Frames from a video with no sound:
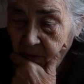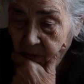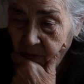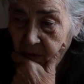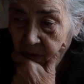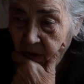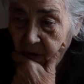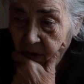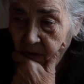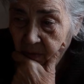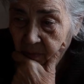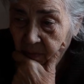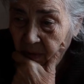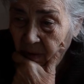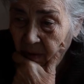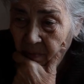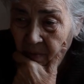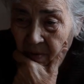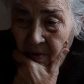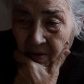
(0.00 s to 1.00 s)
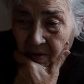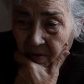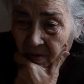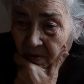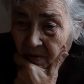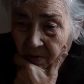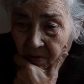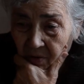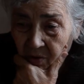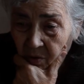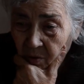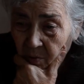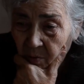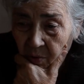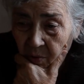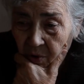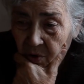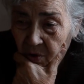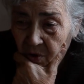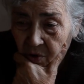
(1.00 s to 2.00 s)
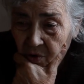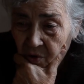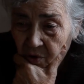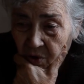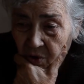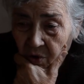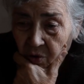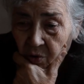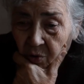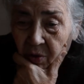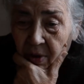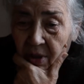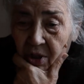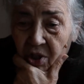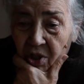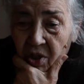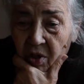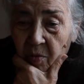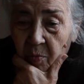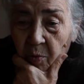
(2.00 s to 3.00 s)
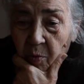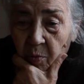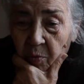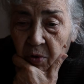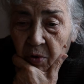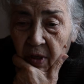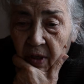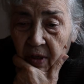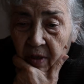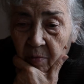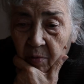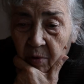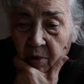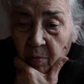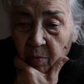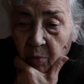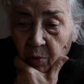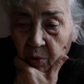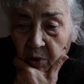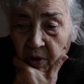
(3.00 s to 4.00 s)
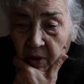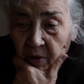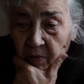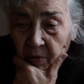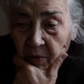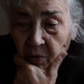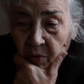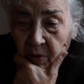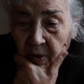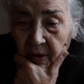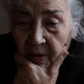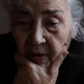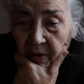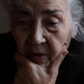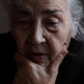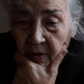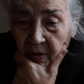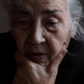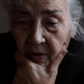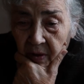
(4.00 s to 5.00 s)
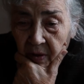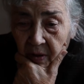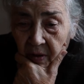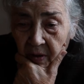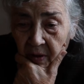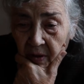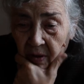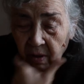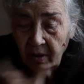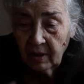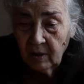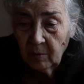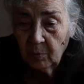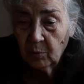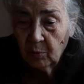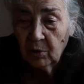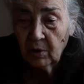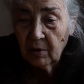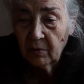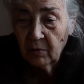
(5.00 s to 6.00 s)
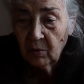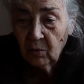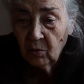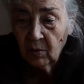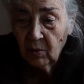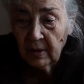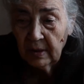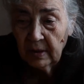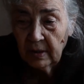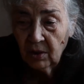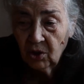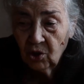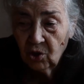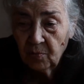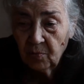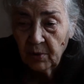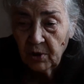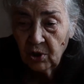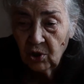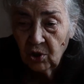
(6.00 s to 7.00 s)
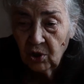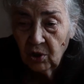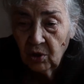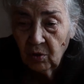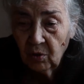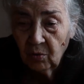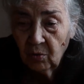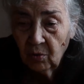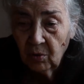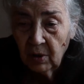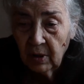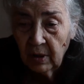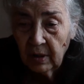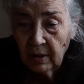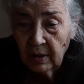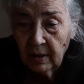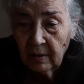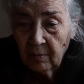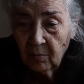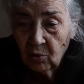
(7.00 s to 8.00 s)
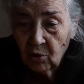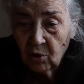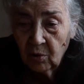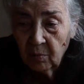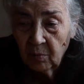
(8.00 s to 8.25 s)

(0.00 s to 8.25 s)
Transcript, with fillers: вот это момент, и все, больше ничего. И то даже не помню, это было после эвакуации. Если после эвакуации по 4 годика там уже